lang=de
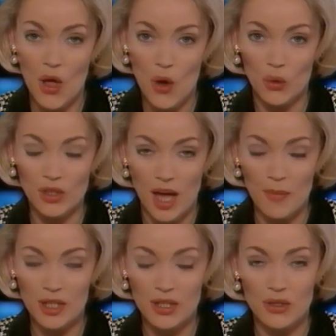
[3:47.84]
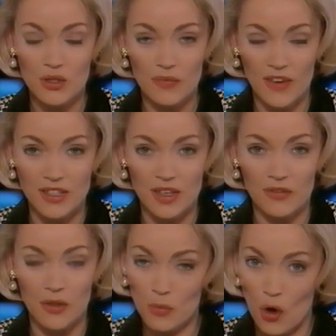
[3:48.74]
Und damit zum Wetter
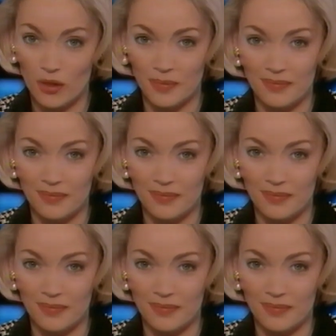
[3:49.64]
von morgen.